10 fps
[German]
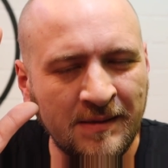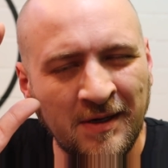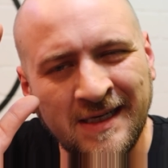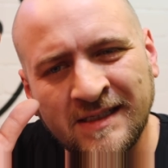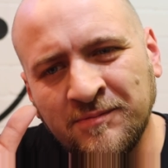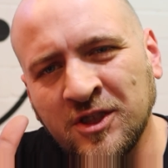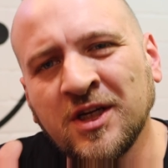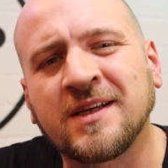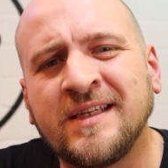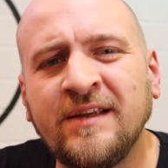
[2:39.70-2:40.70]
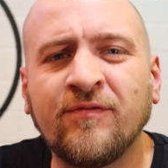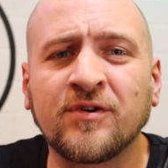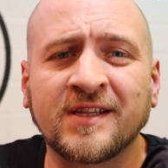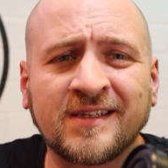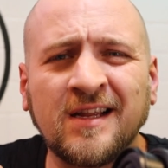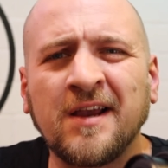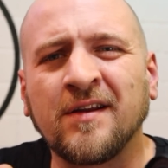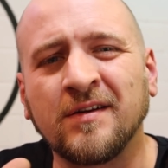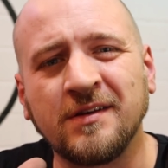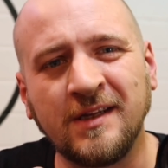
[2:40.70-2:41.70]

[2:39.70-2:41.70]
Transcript: die man jetzt mit Stativ oder Slider